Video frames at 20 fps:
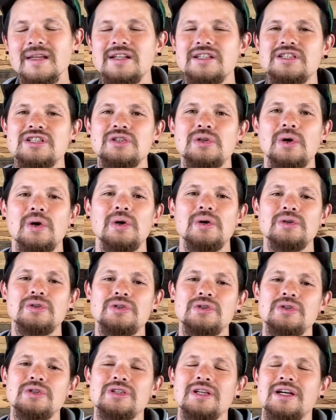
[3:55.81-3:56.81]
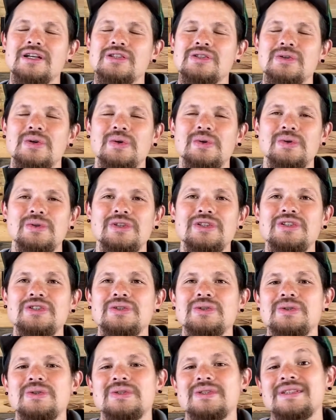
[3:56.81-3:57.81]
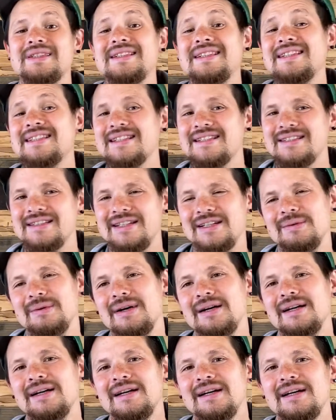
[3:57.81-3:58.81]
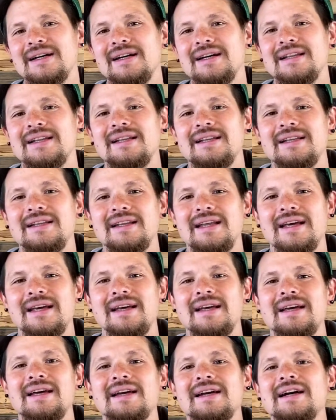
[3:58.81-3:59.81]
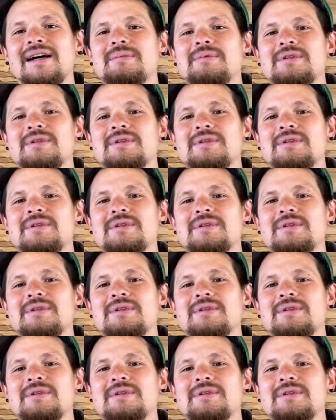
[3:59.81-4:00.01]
使徒13章の22節には、ね、神